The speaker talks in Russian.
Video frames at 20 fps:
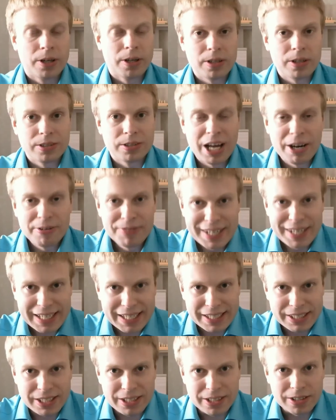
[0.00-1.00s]
на
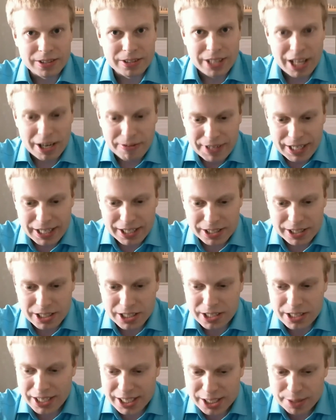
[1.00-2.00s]
выходе, на выходе
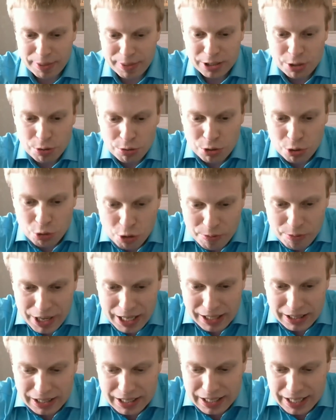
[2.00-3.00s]
я смотрю
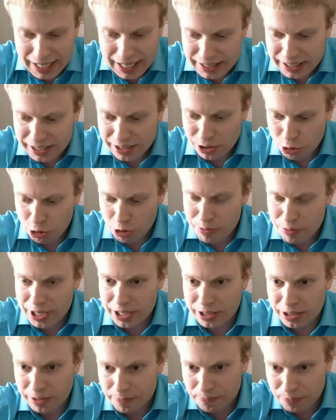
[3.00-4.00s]
документы. Один
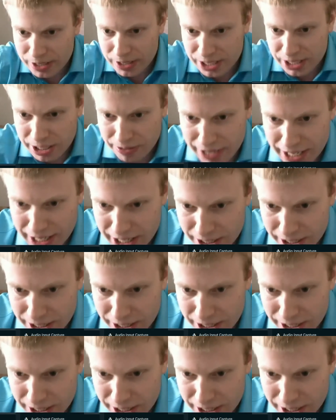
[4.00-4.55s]
документ заявление